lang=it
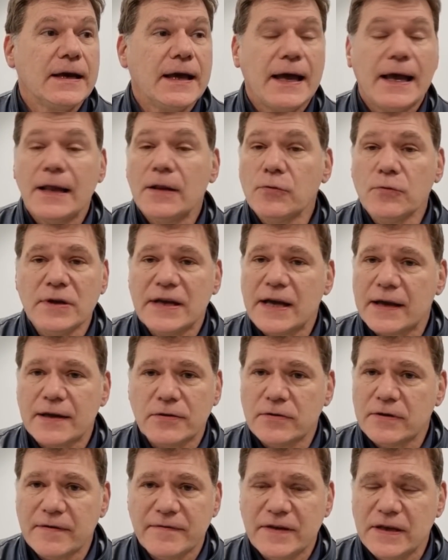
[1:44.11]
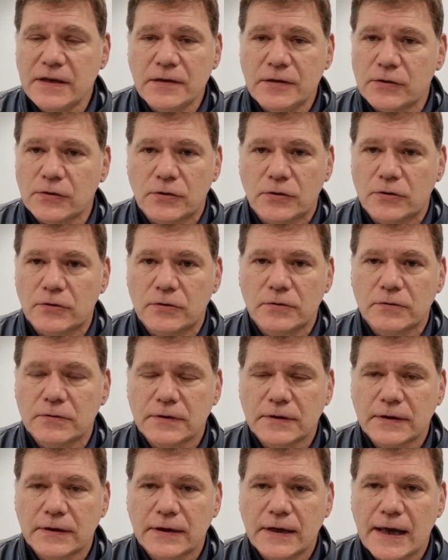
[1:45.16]
è l'unica che non ha vinto
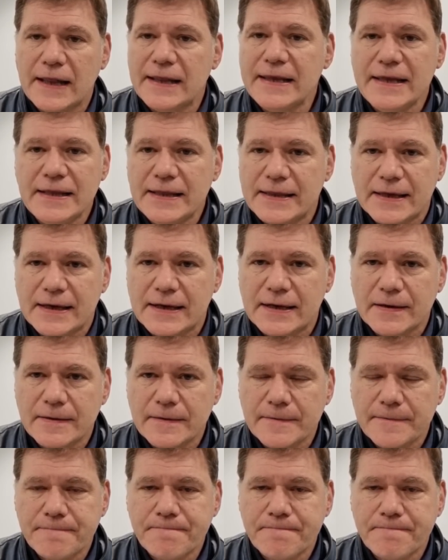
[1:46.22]
è l'Inter.